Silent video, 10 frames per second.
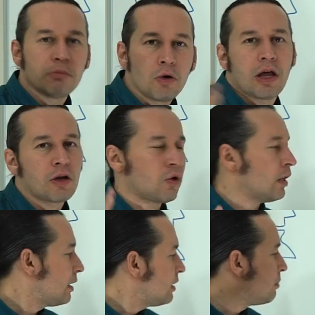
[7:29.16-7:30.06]
Bu kadar
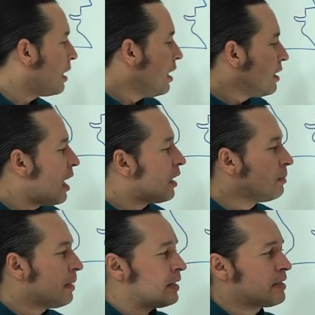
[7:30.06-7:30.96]
kolay değil mi?
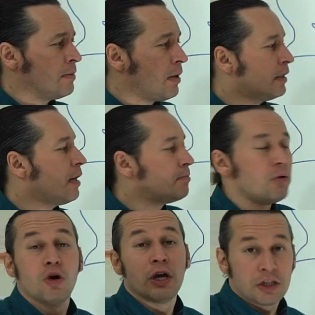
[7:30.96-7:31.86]
Yardıma ettiğim adam
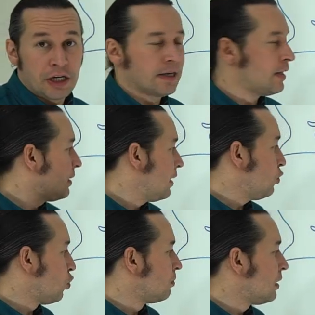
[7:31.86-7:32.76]
bu şeklinde
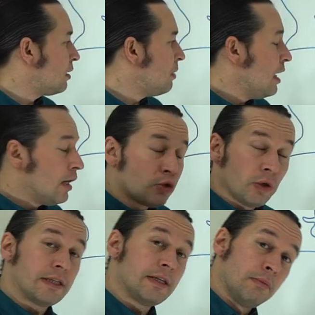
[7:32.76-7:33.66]
yorumlarım.
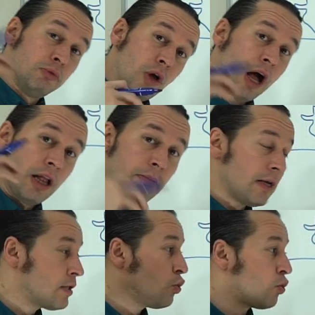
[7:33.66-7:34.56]
Dolayısıyla bunu
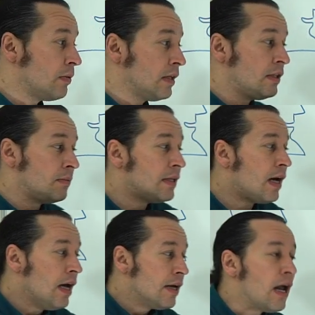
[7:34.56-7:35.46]
Almanca
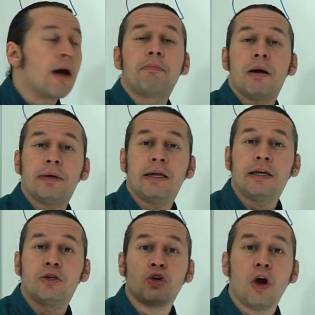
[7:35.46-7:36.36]
yorumladığımda ne yapmam
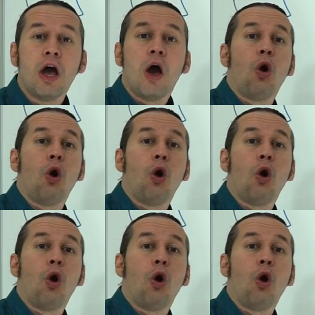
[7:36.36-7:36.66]
gerekiyor?